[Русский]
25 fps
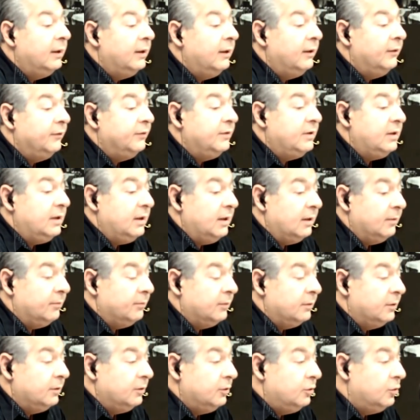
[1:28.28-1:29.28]

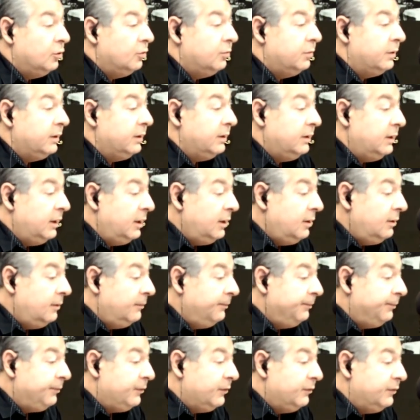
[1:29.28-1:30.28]
Всем добрый день,
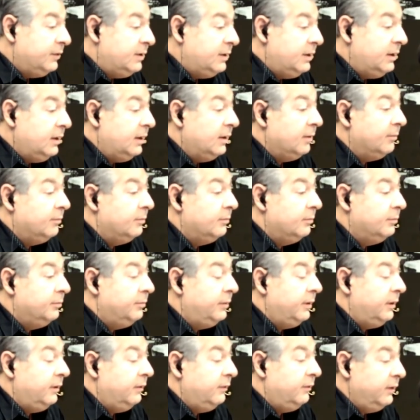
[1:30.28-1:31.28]
всем
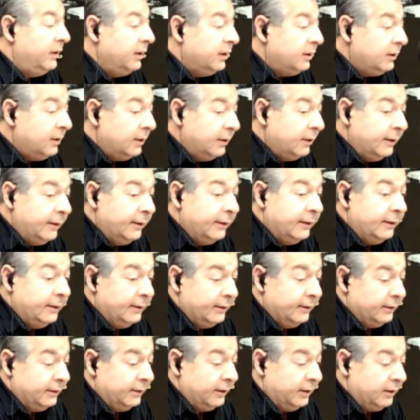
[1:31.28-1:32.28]
привет.
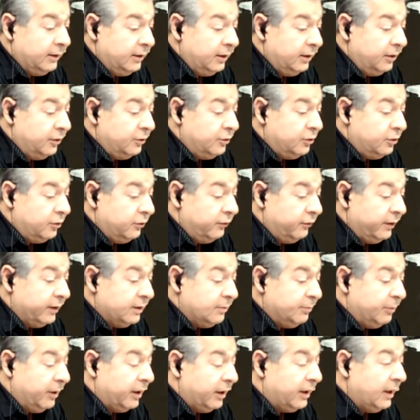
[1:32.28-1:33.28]
Надеюсь, у вас
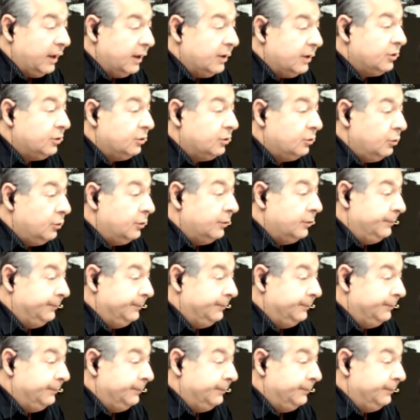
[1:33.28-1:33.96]
пока что